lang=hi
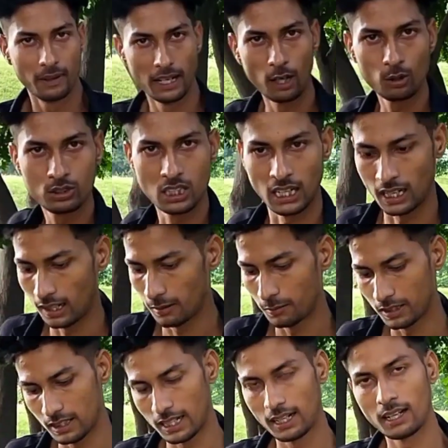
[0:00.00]
भी आओ सिंगल
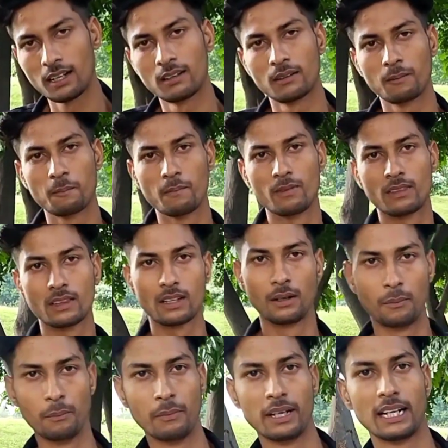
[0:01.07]
मत आना
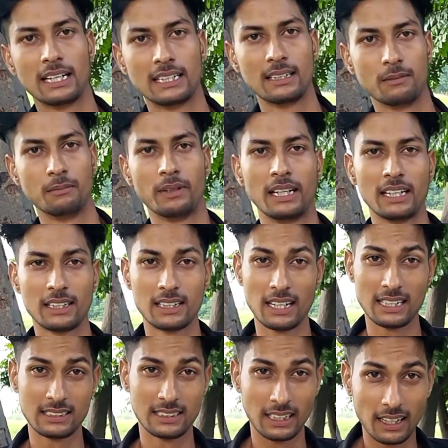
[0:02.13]
मेरे मेरी की
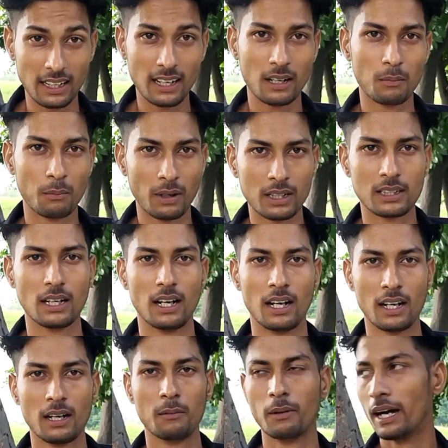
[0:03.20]
तरह सिंगल मत
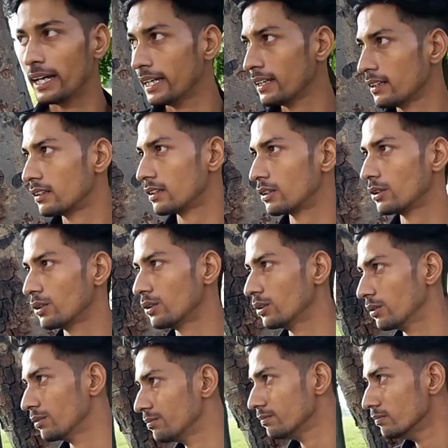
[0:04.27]
आना भाई तो
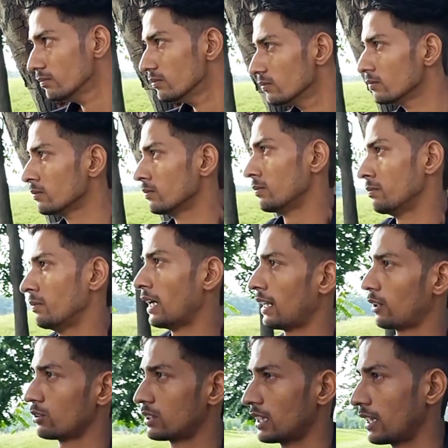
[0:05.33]

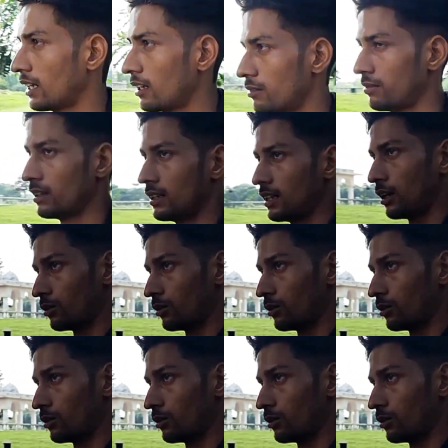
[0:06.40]
मैं तो सिंगल फिर